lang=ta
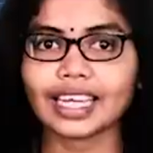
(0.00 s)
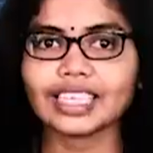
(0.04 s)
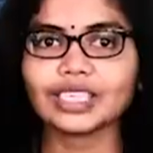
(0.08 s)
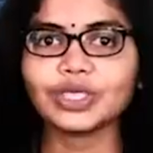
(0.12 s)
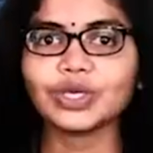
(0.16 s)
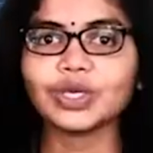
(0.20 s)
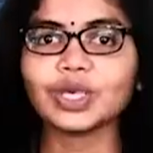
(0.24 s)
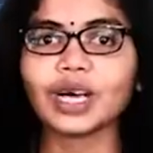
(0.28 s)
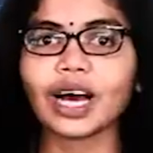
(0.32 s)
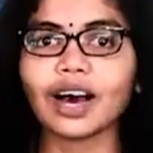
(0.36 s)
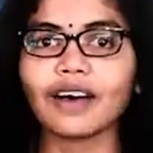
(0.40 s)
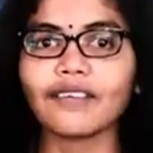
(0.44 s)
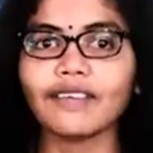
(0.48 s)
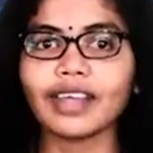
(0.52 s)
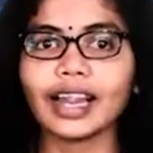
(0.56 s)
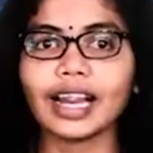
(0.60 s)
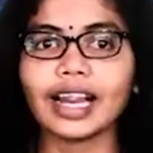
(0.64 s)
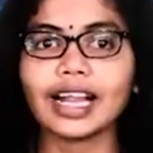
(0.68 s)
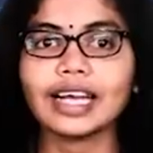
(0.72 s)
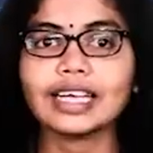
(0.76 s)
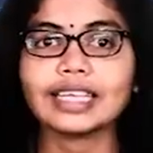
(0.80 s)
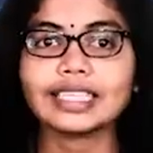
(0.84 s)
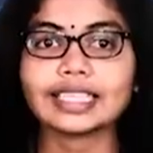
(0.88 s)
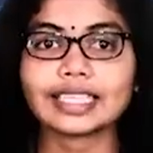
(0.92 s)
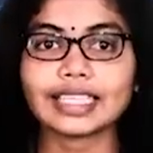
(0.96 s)

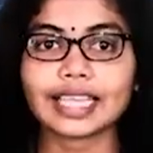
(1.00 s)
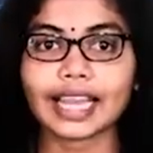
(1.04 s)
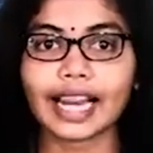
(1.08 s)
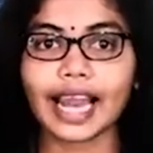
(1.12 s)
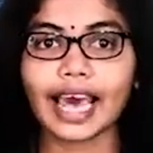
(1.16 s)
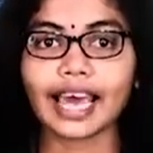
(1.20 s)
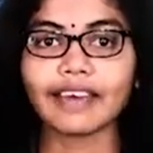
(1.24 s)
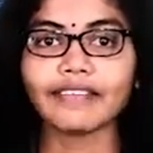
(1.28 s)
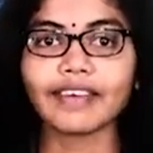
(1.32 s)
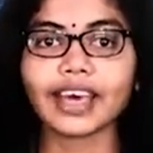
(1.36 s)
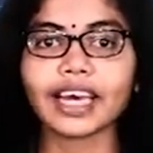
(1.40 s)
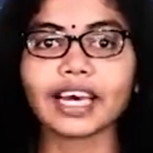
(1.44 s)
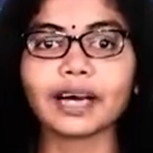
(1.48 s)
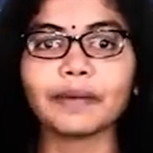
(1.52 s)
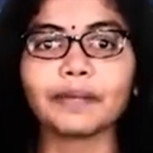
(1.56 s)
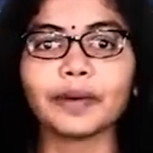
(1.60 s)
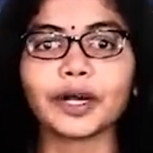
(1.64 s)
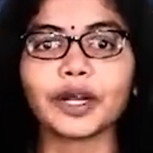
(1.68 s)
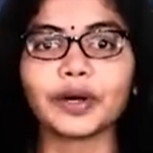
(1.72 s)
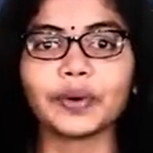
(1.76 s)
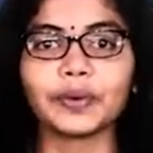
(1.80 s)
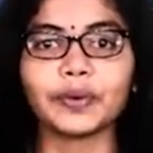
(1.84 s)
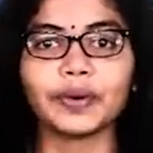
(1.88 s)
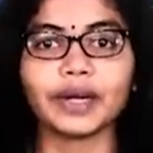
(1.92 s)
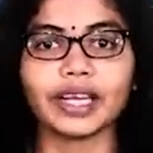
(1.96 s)
ரஷ்யாவில் சிலை
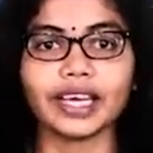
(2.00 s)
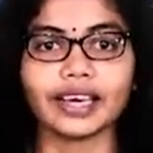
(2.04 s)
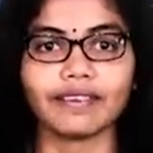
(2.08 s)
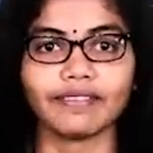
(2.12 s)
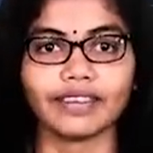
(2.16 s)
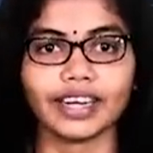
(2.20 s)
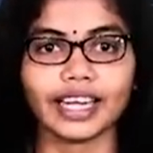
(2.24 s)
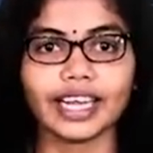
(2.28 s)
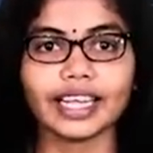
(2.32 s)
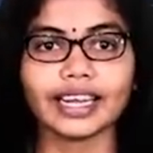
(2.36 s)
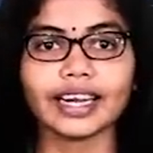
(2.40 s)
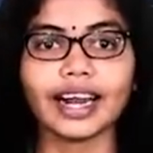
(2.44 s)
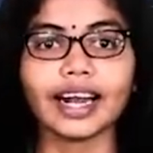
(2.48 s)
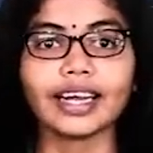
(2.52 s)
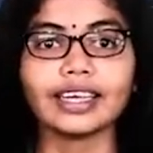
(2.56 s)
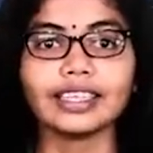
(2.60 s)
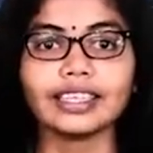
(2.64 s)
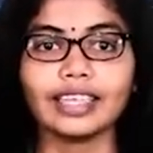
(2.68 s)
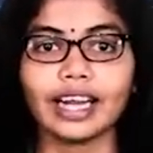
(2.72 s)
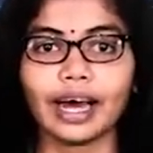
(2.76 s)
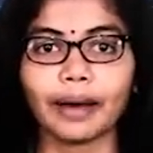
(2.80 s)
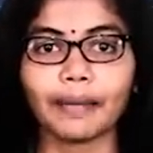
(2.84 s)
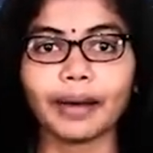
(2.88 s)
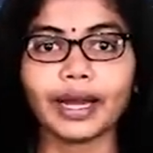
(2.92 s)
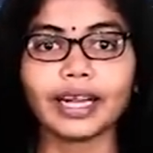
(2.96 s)
வைக்கப்படக்கூடிய
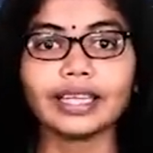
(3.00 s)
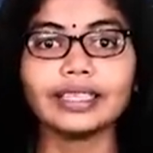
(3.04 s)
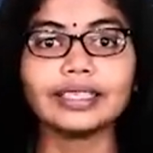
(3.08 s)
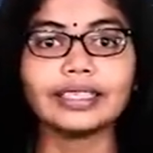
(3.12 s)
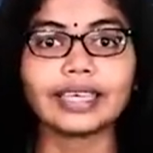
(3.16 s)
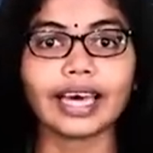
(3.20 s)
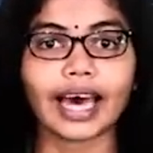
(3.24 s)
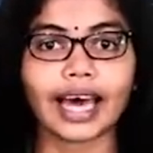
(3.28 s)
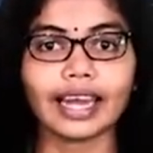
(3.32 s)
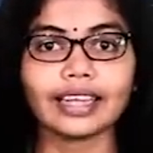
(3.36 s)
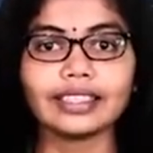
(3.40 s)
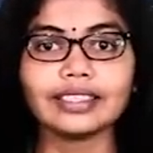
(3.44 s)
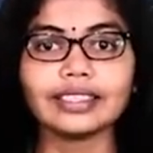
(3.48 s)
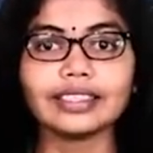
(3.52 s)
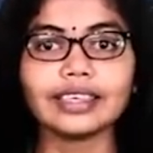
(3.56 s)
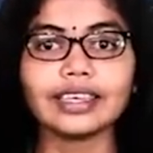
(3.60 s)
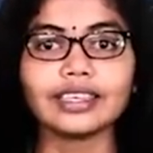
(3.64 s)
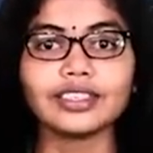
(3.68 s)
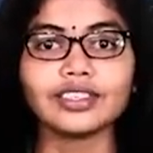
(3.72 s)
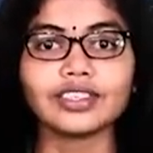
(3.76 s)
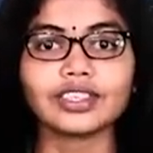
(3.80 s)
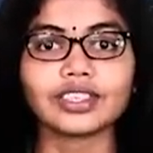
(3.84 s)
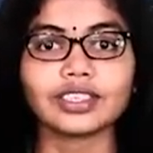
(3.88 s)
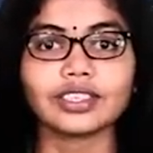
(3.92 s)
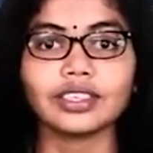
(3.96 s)
வெளிநாட்டு நபரது கருத்து
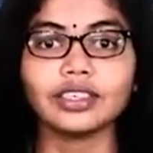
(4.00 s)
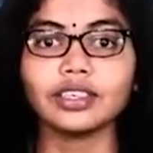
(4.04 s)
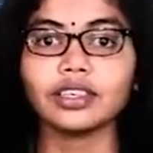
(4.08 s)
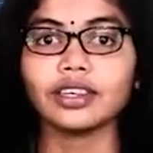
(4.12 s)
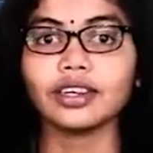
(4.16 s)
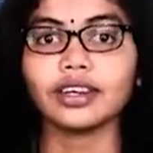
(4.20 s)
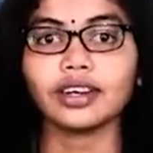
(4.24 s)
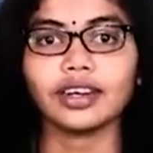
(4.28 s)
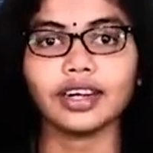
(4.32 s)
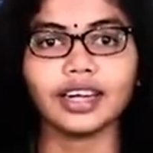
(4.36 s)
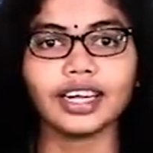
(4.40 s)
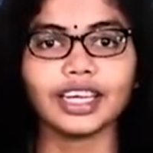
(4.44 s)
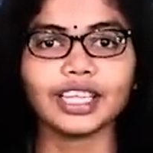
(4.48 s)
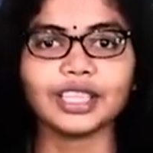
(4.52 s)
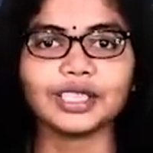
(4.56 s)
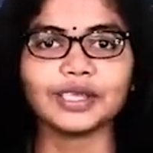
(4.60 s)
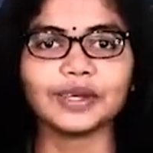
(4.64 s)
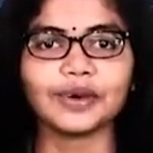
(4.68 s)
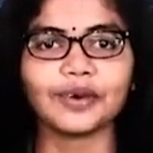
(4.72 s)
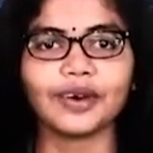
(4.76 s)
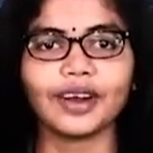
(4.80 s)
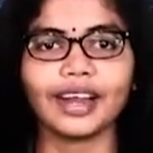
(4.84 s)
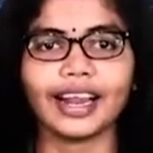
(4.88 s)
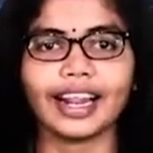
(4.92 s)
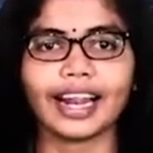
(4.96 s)
என்று
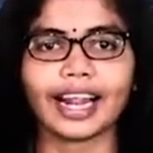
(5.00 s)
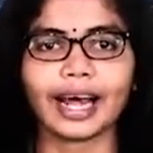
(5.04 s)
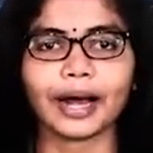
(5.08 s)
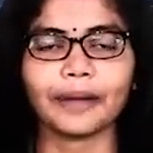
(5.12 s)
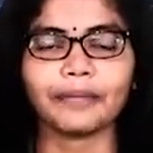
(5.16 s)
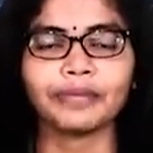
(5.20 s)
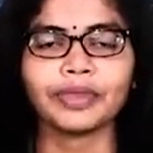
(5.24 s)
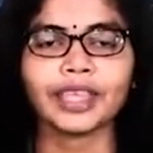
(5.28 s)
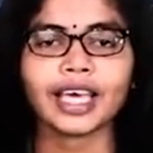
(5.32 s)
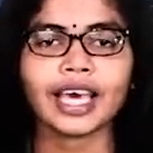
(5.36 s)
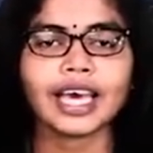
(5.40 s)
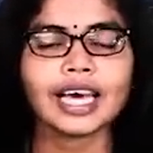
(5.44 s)
எடுத்துக்கொள்ளலாம்